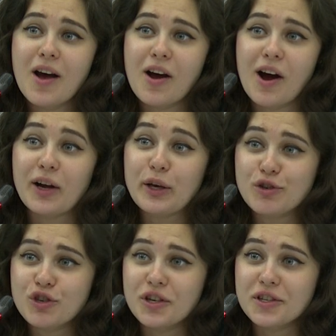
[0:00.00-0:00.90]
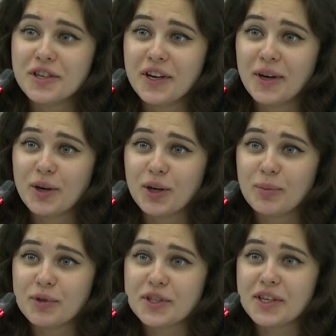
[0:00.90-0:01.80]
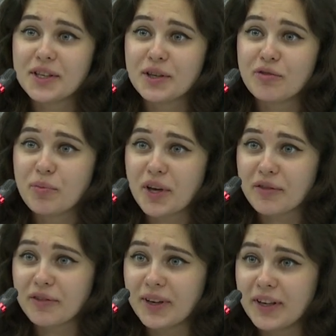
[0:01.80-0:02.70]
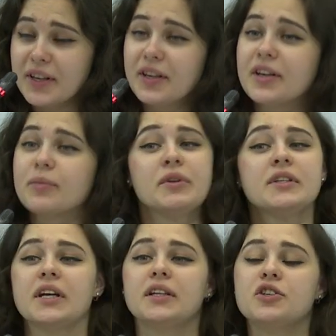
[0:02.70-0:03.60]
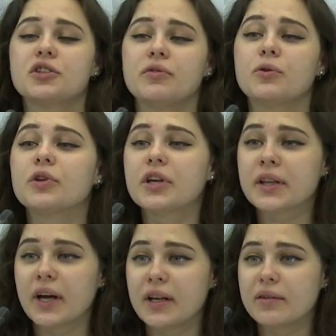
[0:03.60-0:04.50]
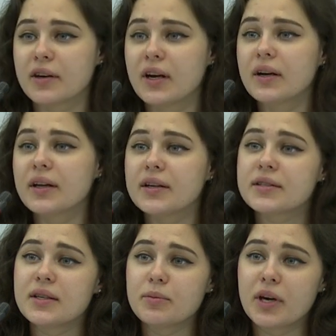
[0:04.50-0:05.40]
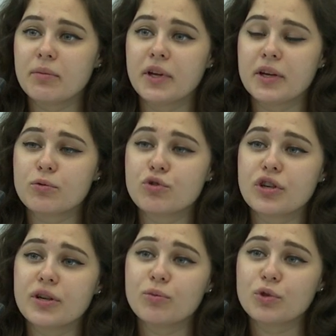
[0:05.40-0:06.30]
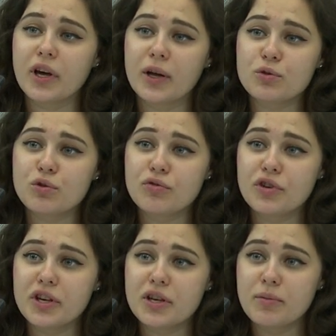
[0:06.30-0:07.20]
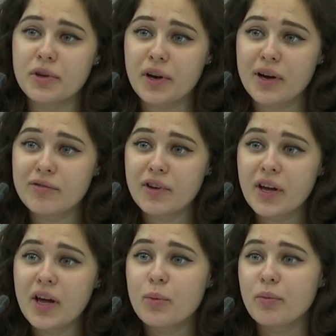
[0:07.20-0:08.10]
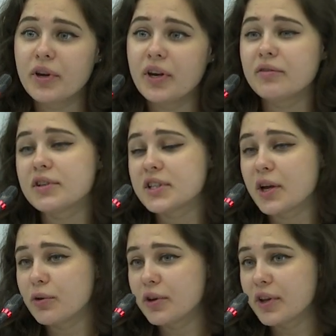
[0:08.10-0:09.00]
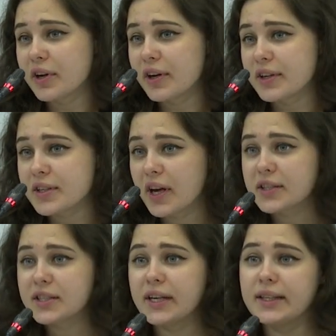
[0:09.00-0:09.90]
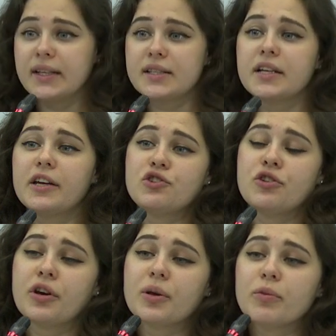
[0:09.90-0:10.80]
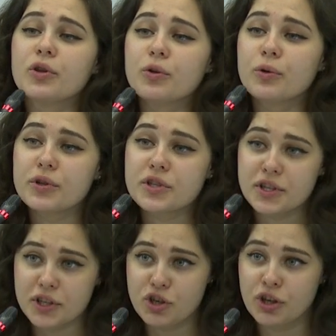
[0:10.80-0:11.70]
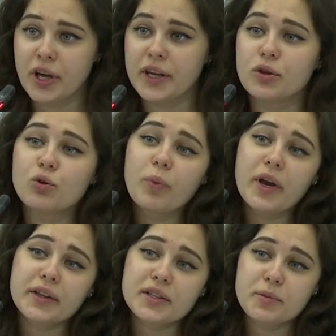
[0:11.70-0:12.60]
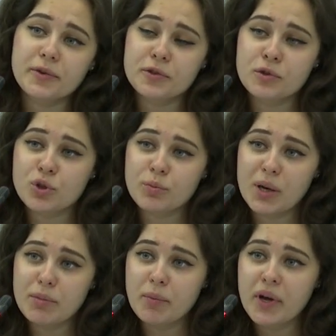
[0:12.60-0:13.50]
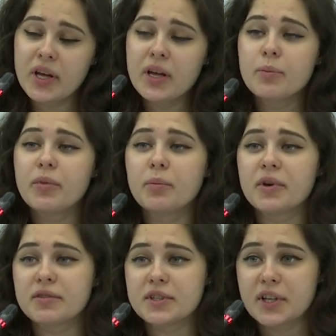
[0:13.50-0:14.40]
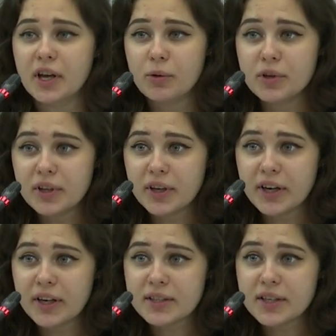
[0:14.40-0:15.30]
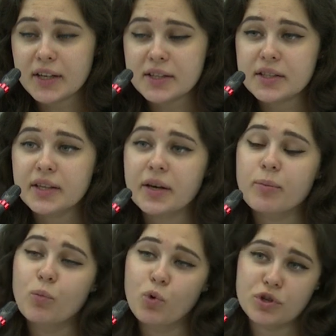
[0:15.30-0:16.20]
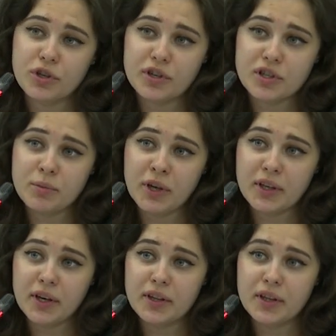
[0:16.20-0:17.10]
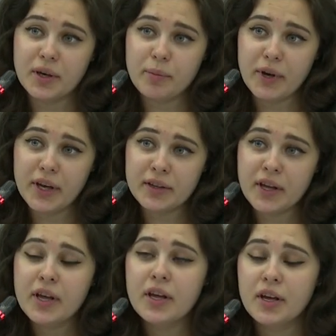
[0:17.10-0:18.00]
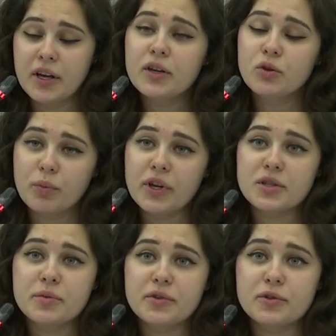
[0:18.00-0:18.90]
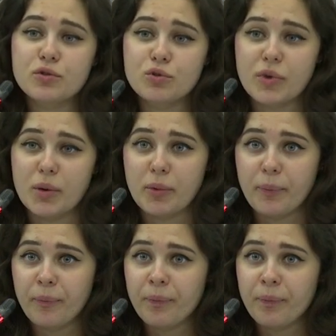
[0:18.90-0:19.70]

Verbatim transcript: как лечить пациентов первой линии метастатического колоректального рака, если мы обнаружили мутацию в гене БИРАФ. При левосторонней локализации однозначно рекомендуется сочетание дуплета с биоцизумабом. При правосторонней локализации можно рассмотреть триплет или дуплет с биоцизумабом.